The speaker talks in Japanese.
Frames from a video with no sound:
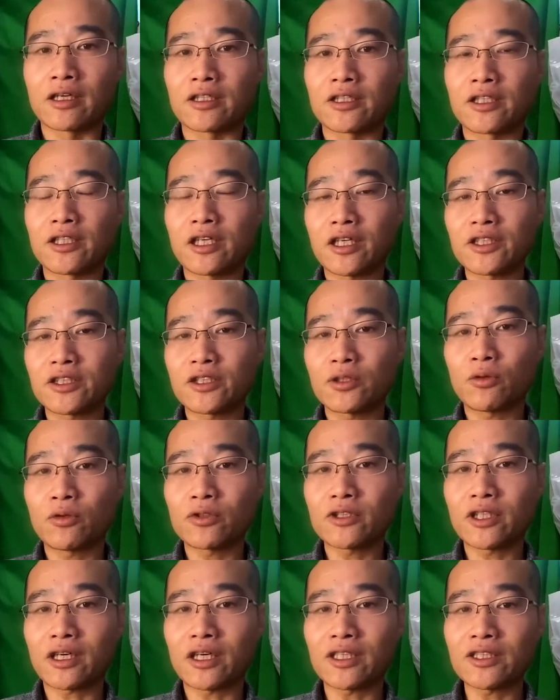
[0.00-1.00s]
東大
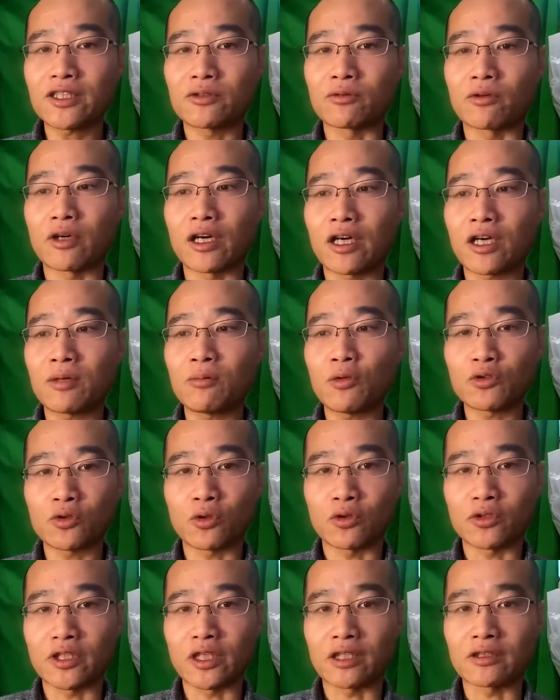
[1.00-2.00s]
阪市の荒
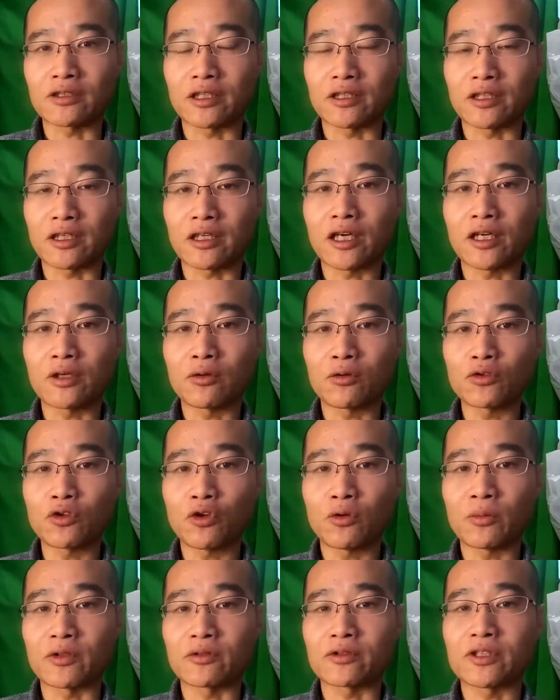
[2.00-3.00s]
本にあったね、解放
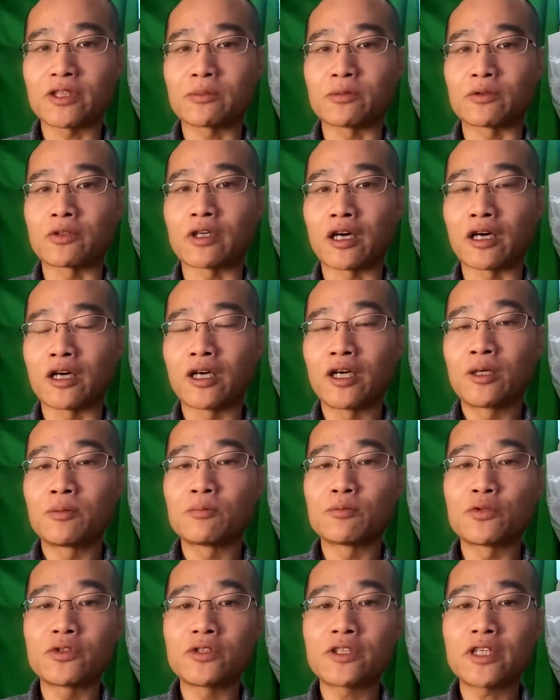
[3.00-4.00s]
同盟の支部が
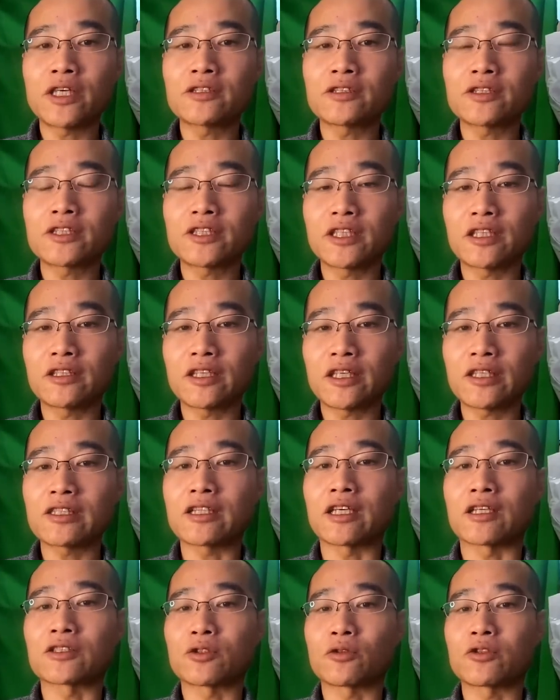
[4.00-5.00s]
分裂してでき
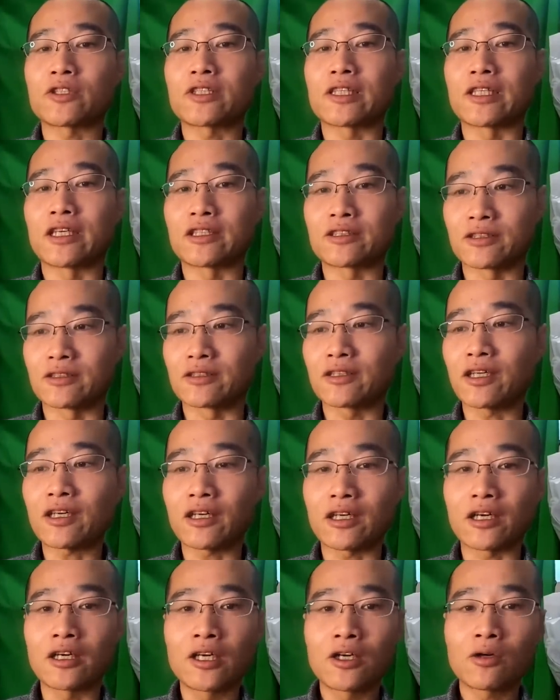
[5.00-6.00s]
た組織です。だ
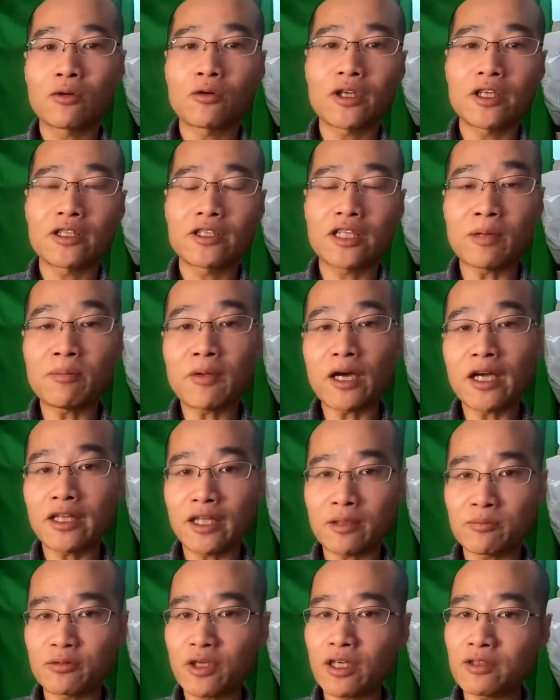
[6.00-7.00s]
から、これ、名前
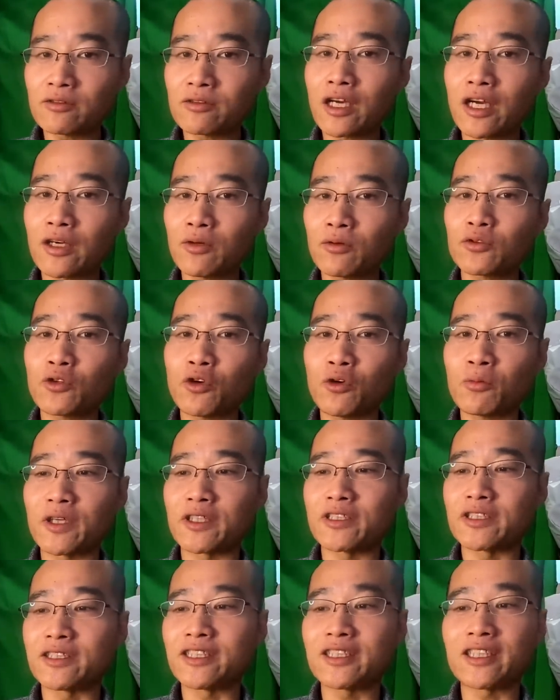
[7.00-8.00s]
ね、ブラック解放同盟
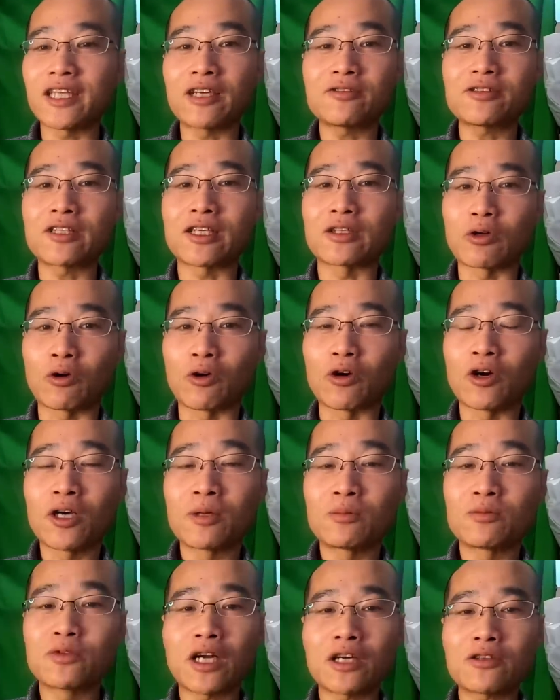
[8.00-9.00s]
に似てるけど、
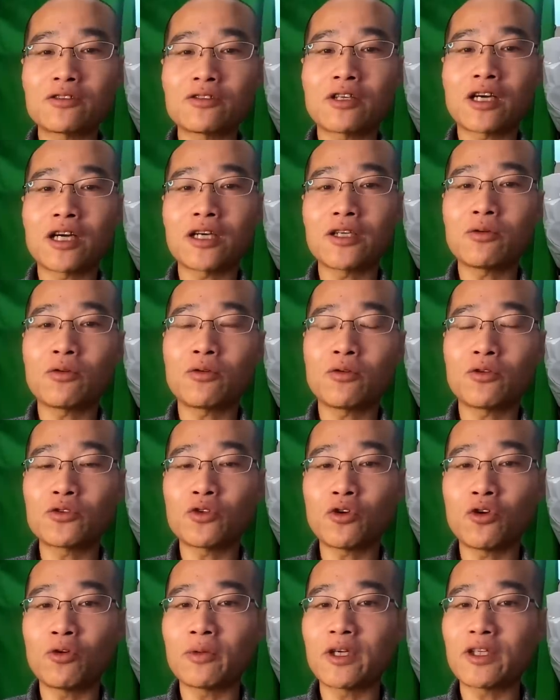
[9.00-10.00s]
ブラック解放
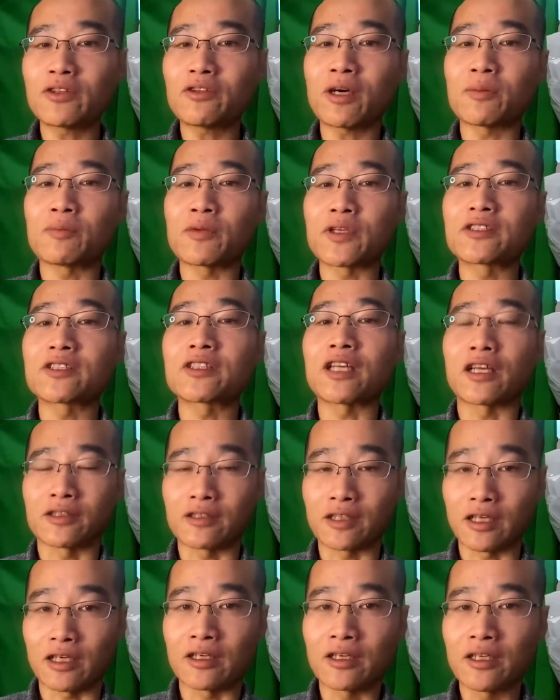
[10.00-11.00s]
同盟とは別
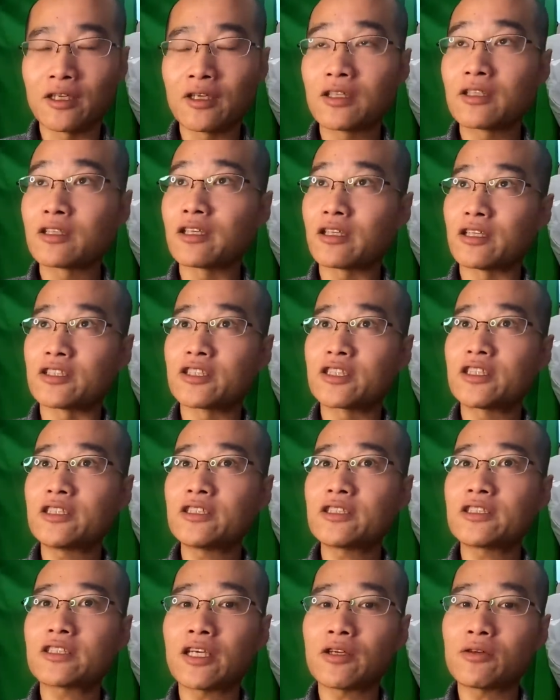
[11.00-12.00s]
団体。でね、
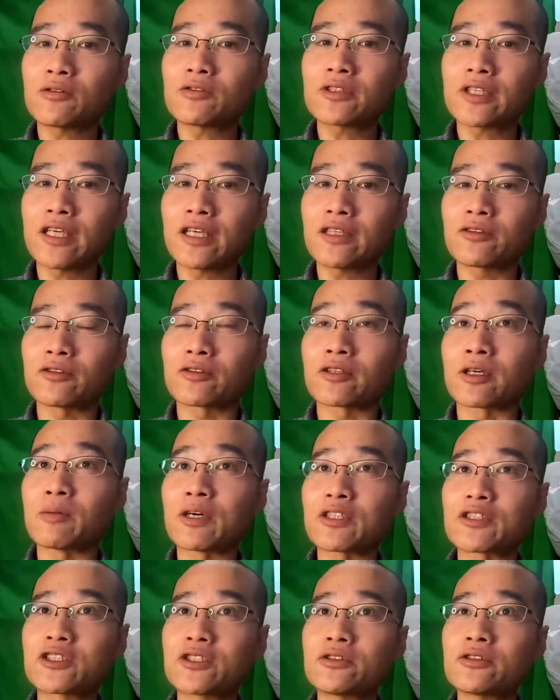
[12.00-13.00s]
審査抑系というか、
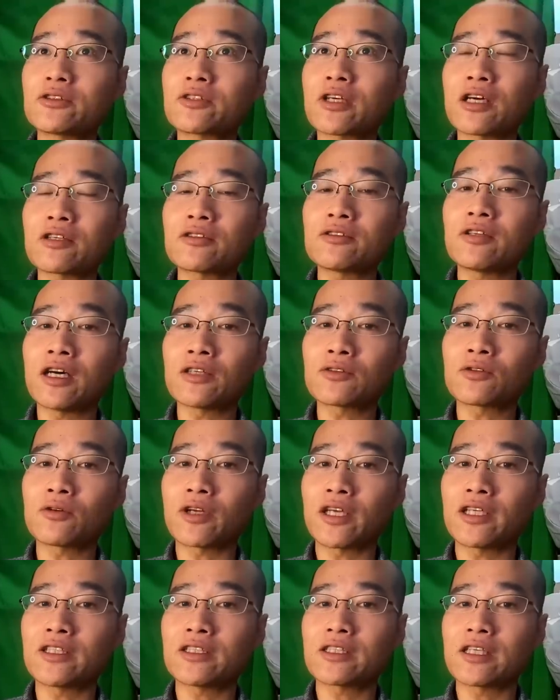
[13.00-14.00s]
まあ、中核派と
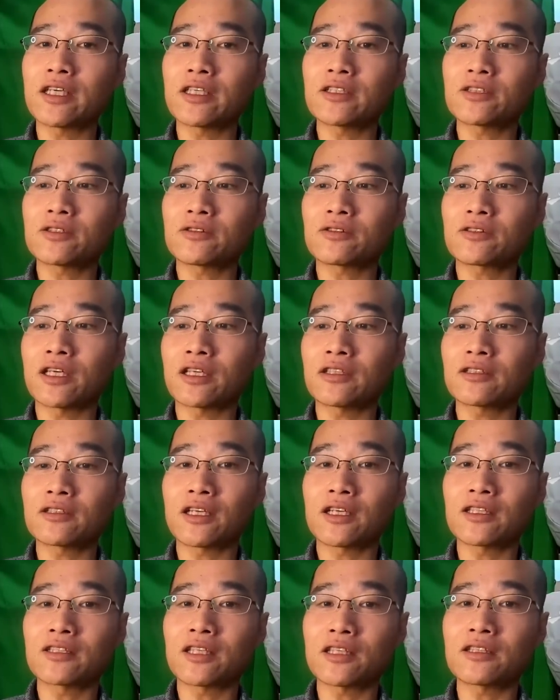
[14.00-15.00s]
連携する団
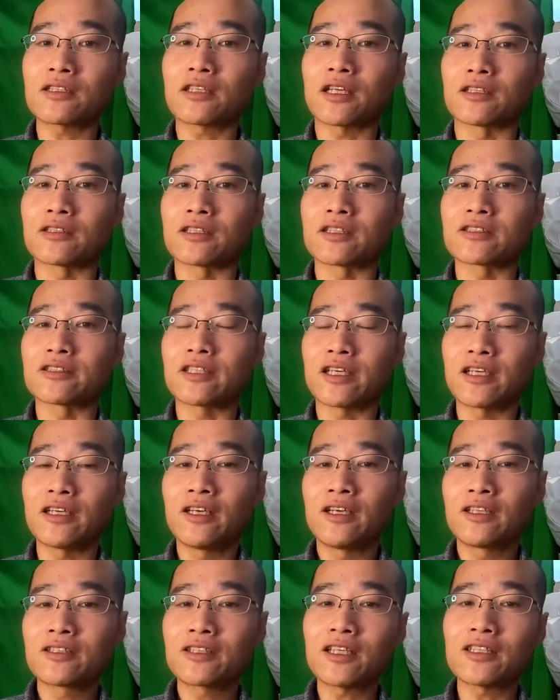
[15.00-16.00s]
体だったんですね。
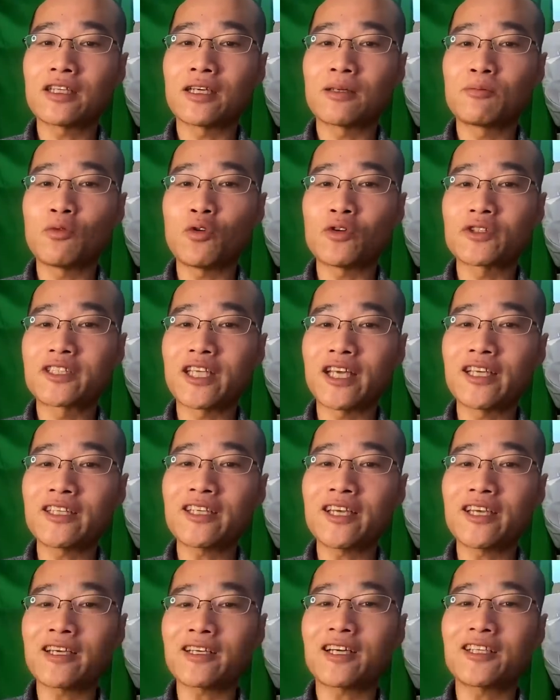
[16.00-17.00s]
ただもう
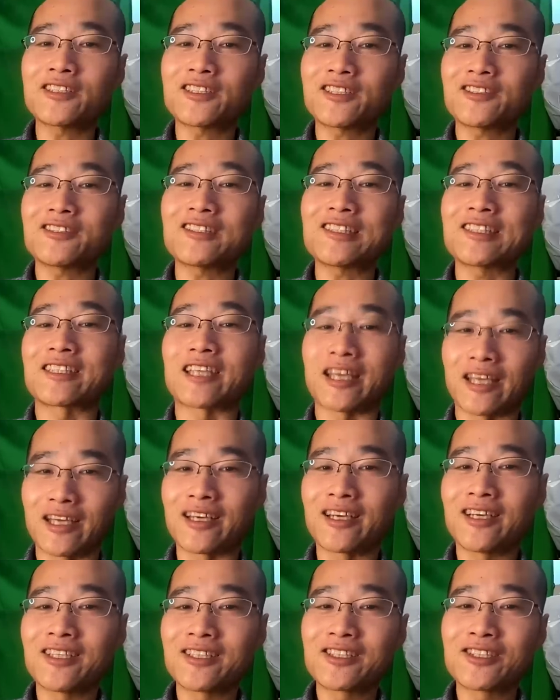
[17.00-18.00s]
先鋭化しすぎ
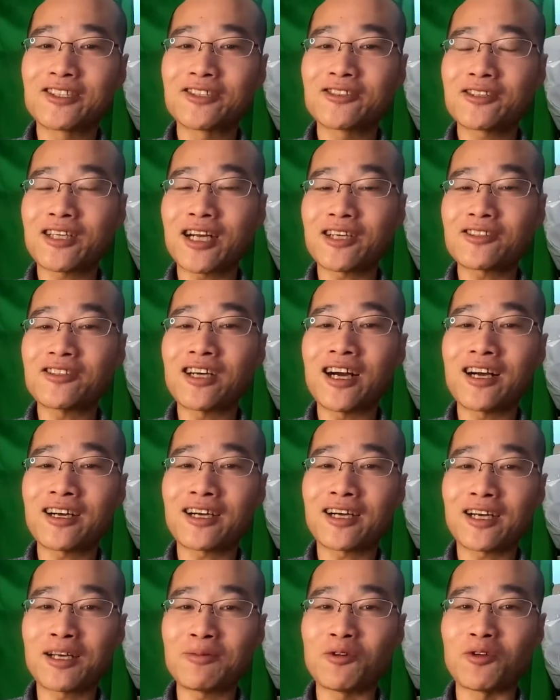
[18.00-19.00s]
て、中核派
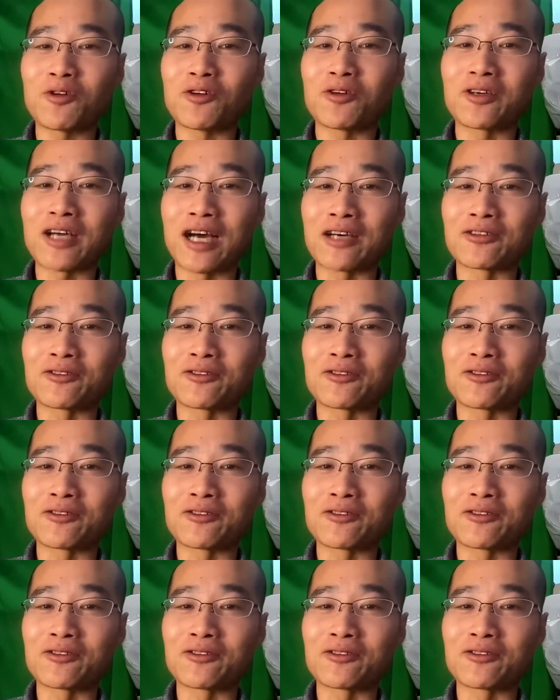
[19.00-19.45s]
からも